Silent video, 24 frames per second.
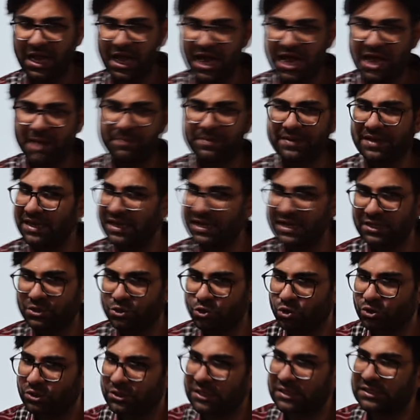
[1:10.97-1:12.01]
आप ये नहीं
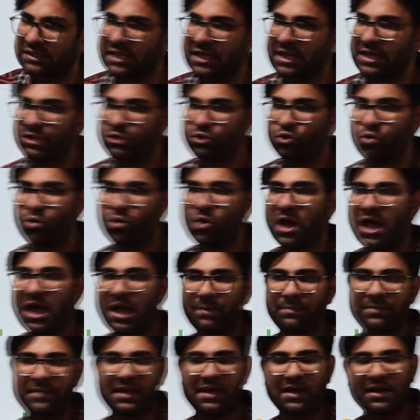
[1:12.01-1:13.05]
सोच सकते हैं कि जो
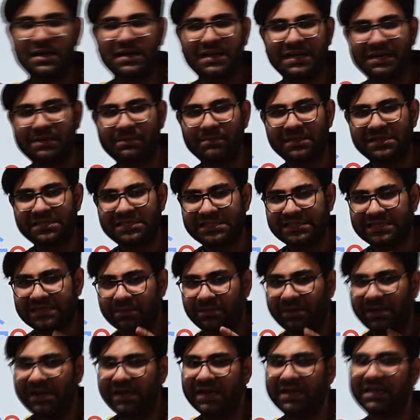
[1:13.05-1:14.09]
आपकी कंट्री में चीज़ें
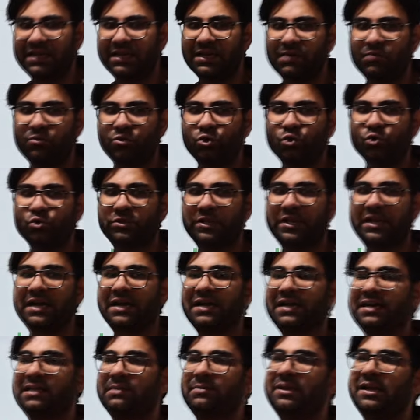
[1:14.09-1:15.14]
बन रही है ना वो दूसरी
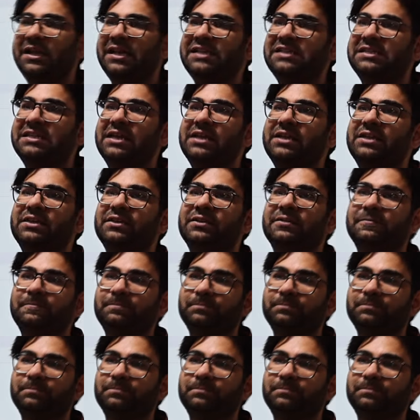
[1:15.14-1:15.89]
कंट्री में नहीं जाएंगी